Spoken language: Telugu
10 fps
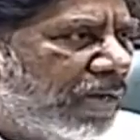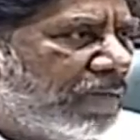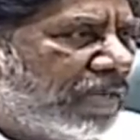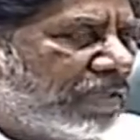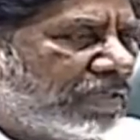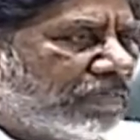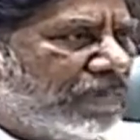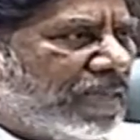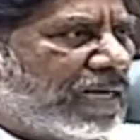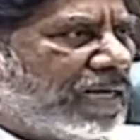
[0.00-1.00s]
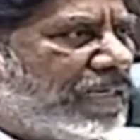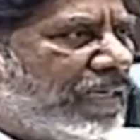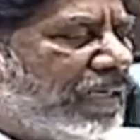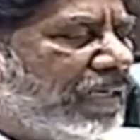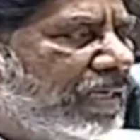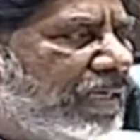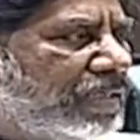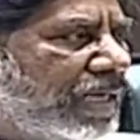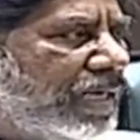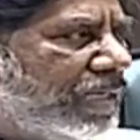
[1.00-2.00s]
మరి మీరు చెప్పేదానికి
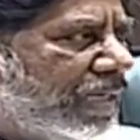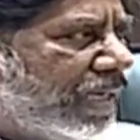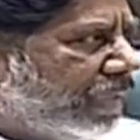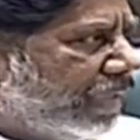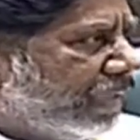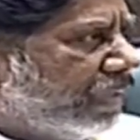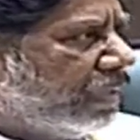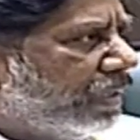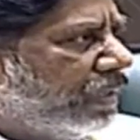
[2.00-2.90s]
ఈ జరిగేదానికి